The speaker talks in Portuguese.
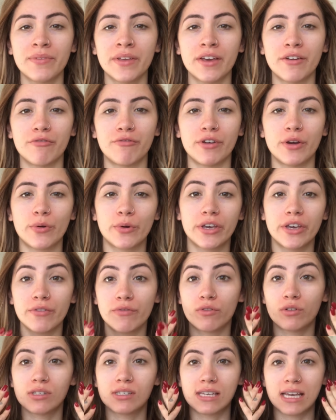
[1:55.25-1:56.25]
vê o que
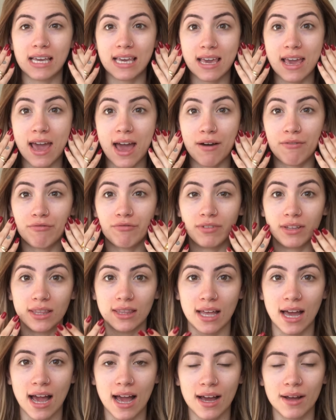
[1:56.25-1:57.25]
você quer
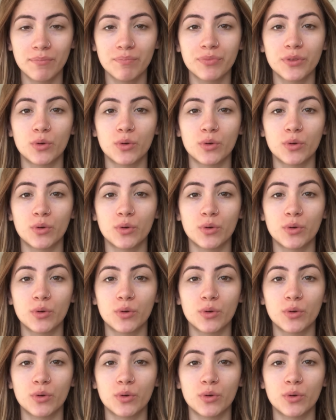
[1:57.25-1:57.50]
afinar,